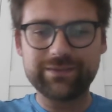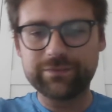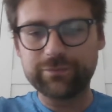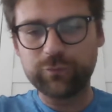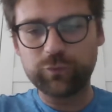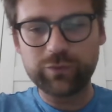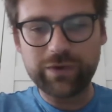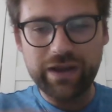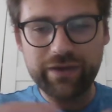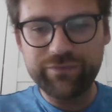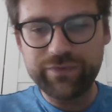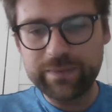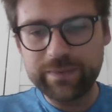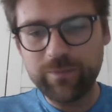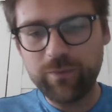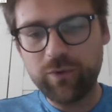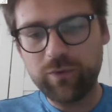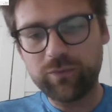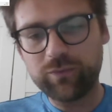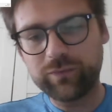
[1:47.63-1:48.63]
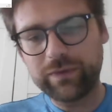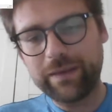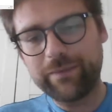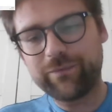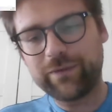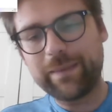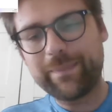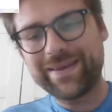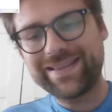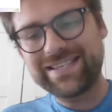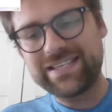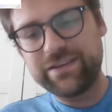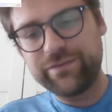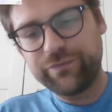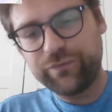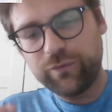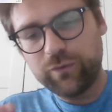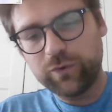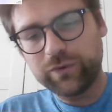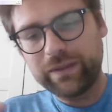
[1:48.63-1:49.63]
Graphiquement, on n'a pas ce qu'il
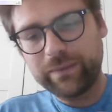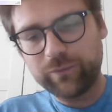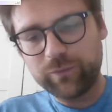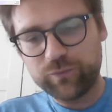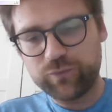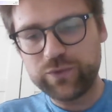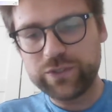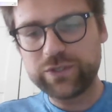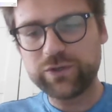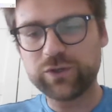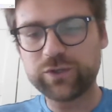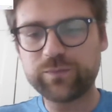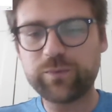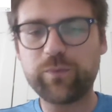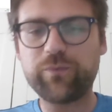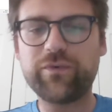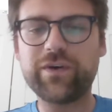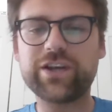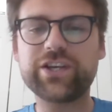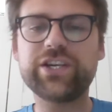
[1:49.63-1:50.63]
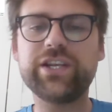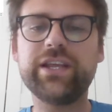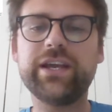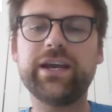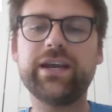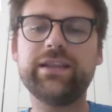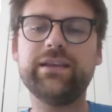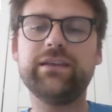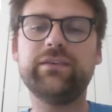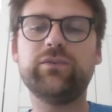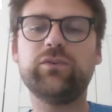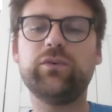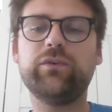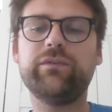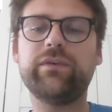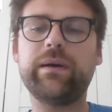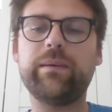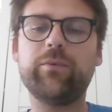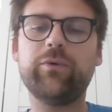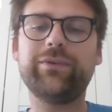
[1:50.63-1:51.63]
faut en termes de puissance pour pouvoir générer des trucs
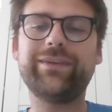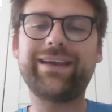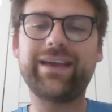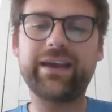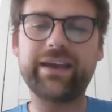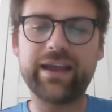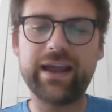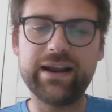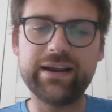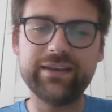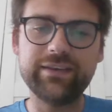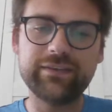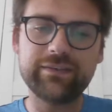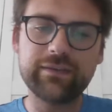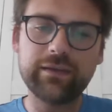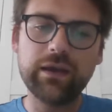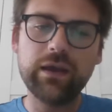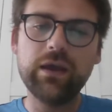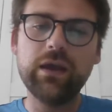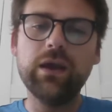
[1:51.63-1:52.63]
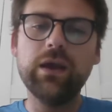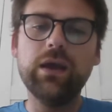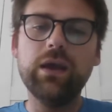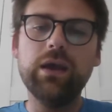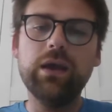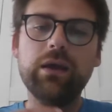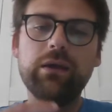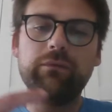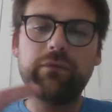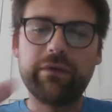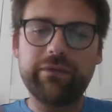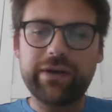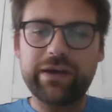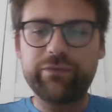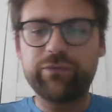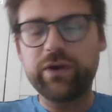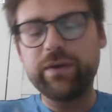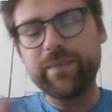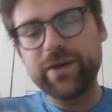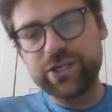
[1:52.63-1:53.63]
vraiment très réalistes. voilà, il
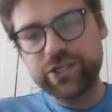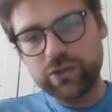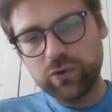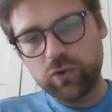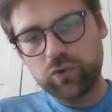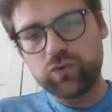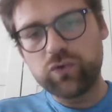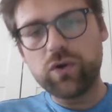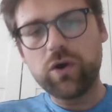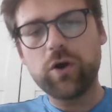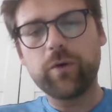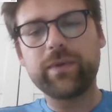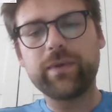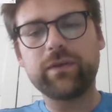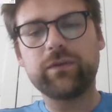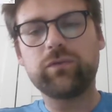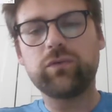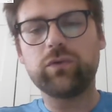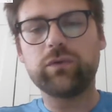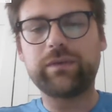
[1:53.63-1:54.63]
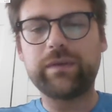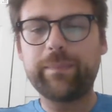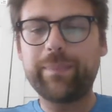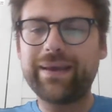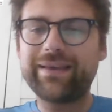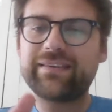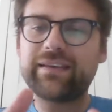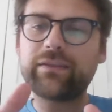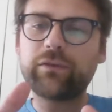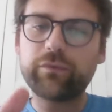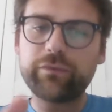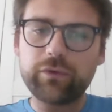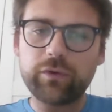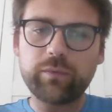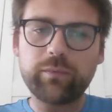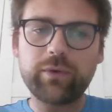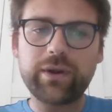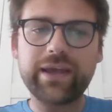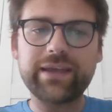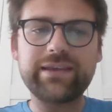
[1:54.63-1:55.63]
faut l'imaginer en couleur, bien sûr. C'est pas cet
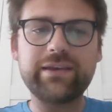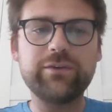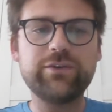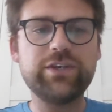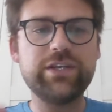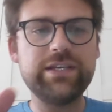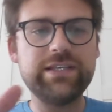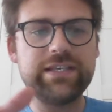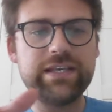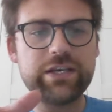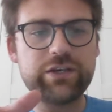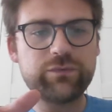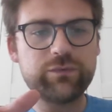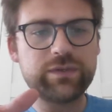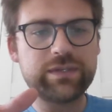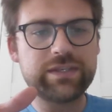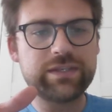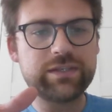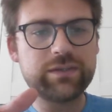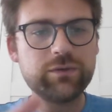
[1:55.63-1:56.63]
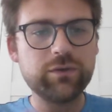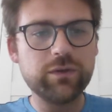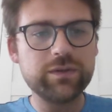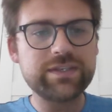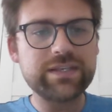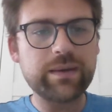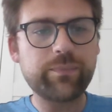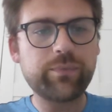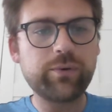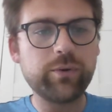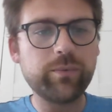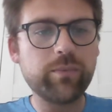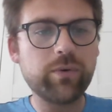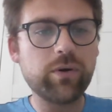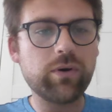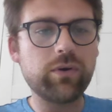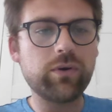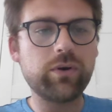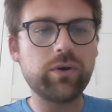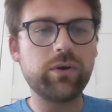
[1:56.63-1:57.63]
environnement-là qui est utilisé. Je vous donne
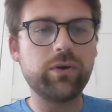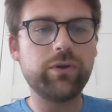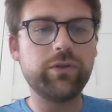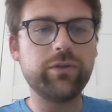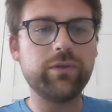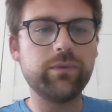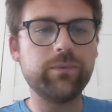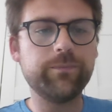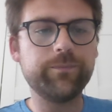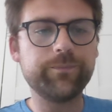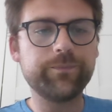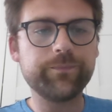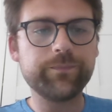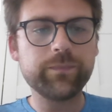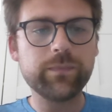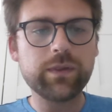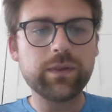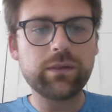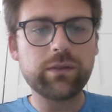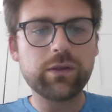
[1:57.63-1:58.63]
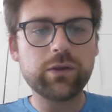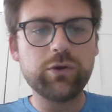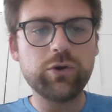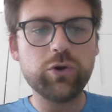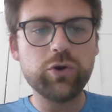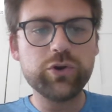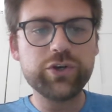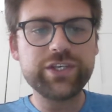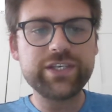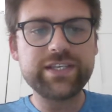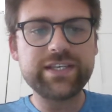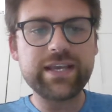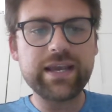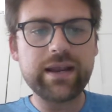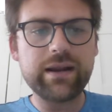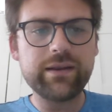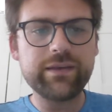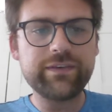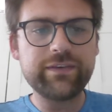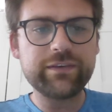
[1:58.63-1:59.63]
simplement euh, le
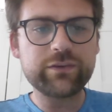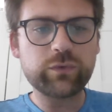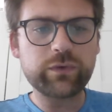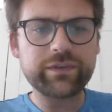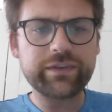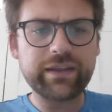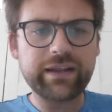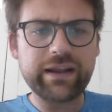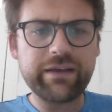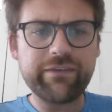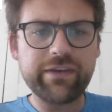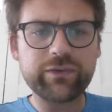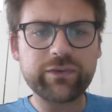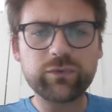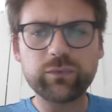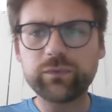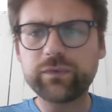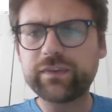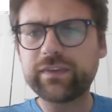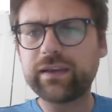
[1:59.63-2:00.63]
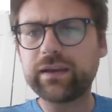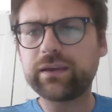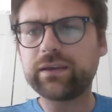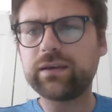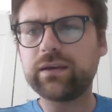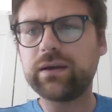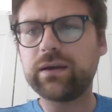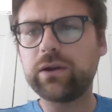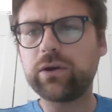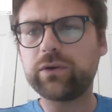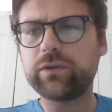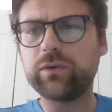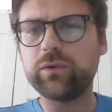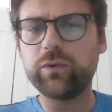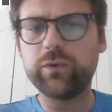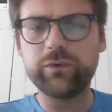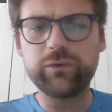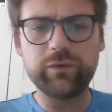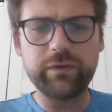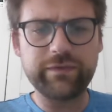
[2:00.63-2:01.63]
logiciel. Ici, je crois que c'est la version 5, alors
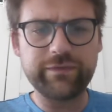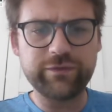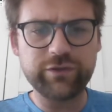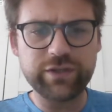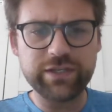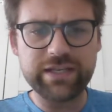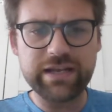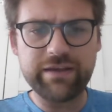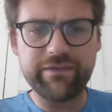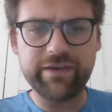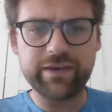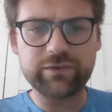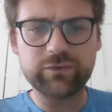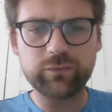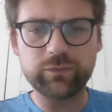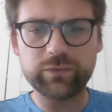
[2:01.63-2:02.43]
qu'eux, ils utilisent la version